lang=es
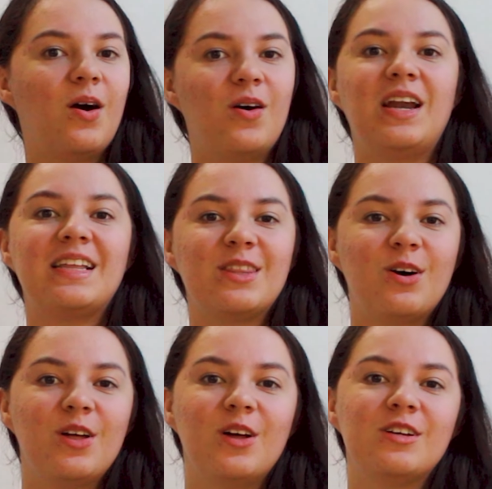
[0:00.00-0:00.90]
Hola a
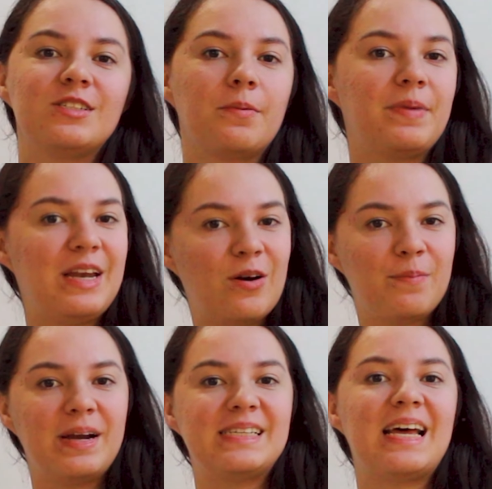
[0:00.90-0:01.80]
todos, mi
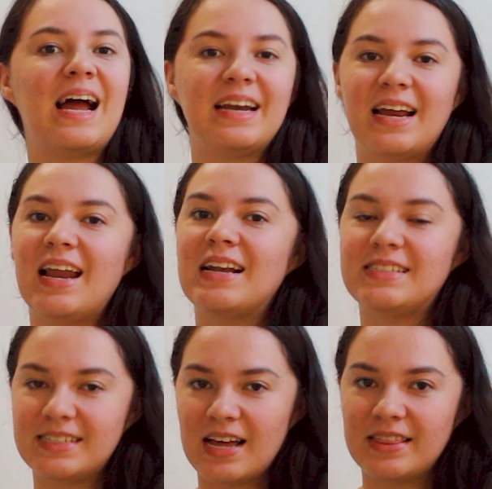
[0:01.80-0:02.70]
nombre es Ángela
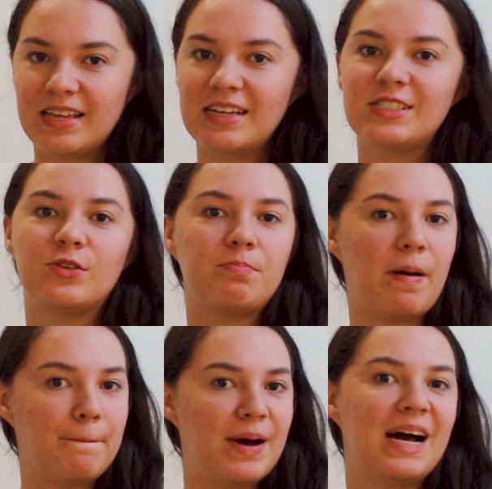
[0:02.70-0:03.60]
Alzate, soy
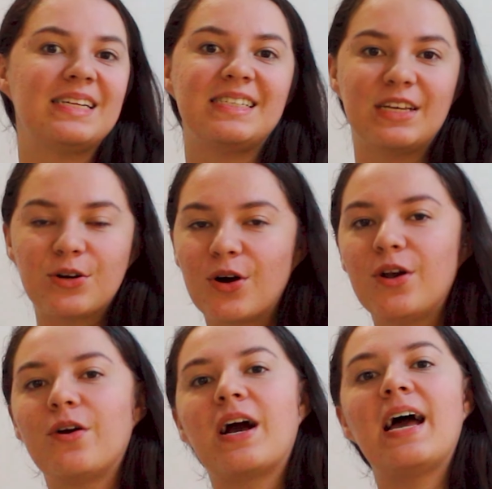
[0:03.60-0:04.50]
mamá,
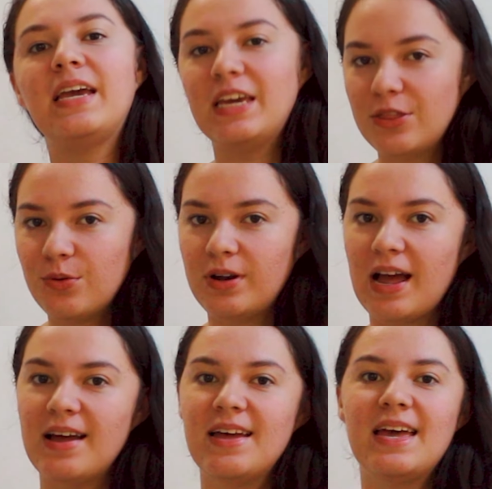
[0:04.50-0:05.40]
psicóloga y
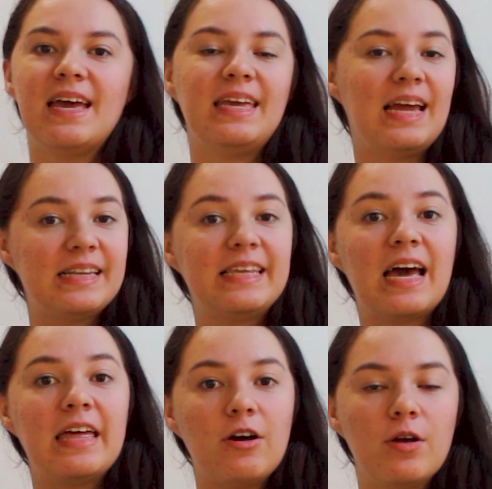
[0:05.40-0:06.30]
dula y el
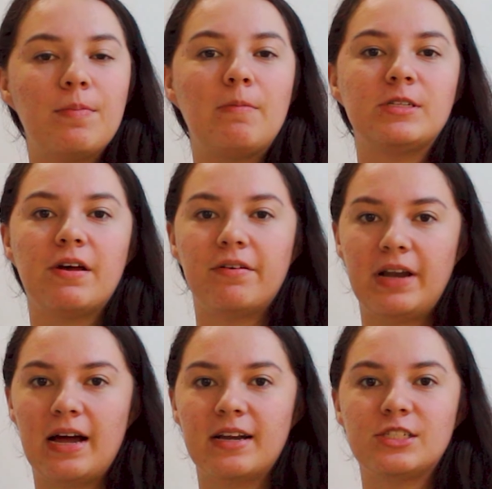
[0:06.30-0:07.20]
día de hoy vamos a
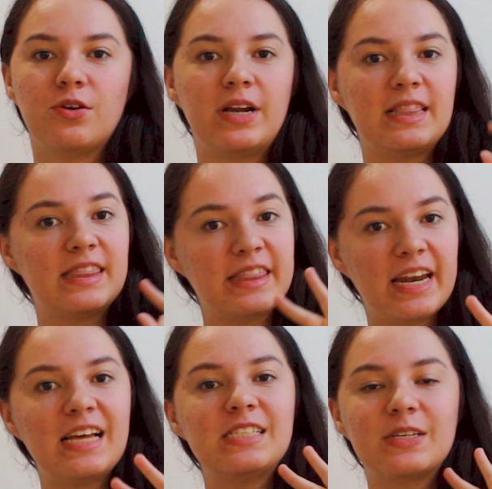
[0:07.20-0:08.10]
hablar sobre
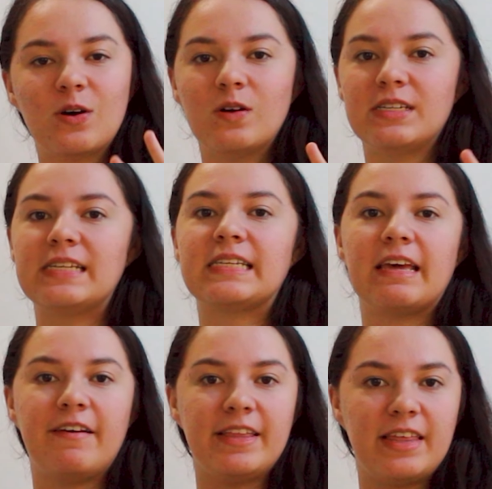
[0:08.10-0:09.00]
tres cosas
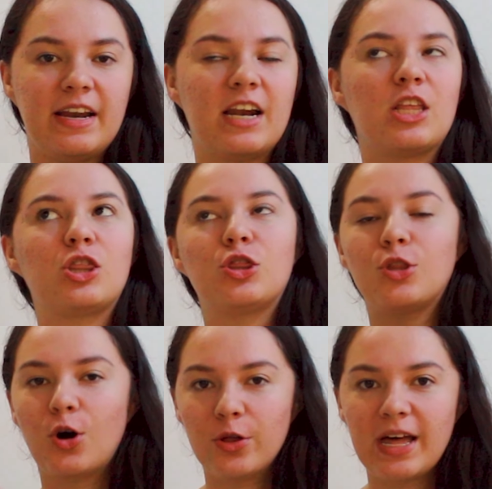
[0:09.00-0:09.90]
que debe tener
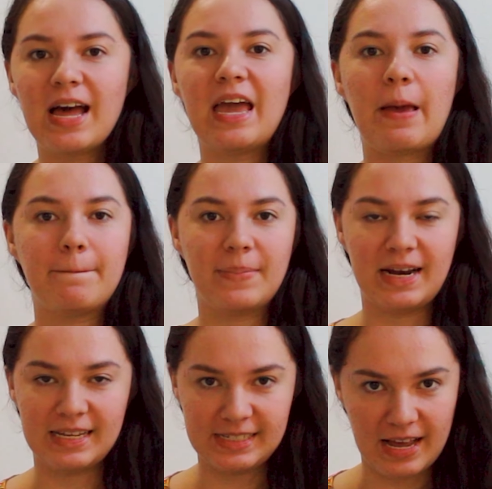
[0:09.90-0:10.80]
toda
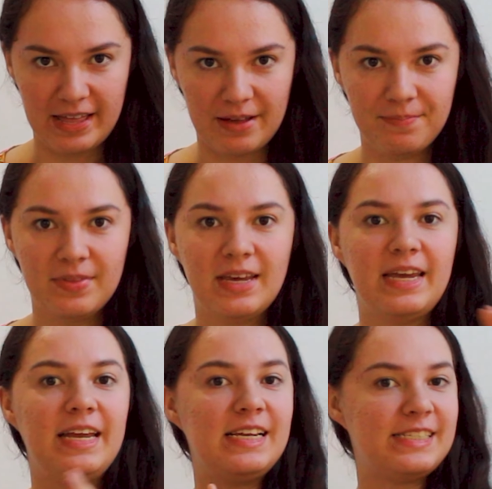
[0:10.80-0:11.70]
embarazada.
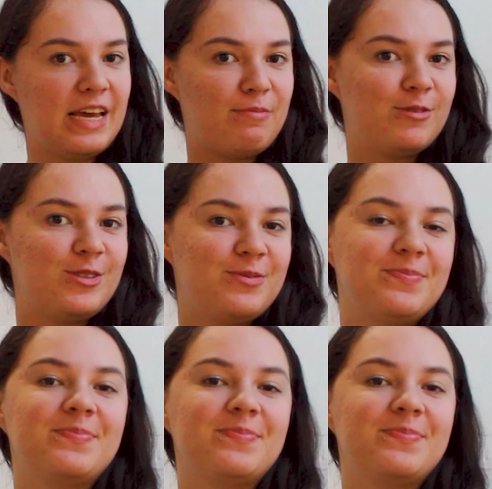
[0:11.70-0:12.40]
Iniciemos.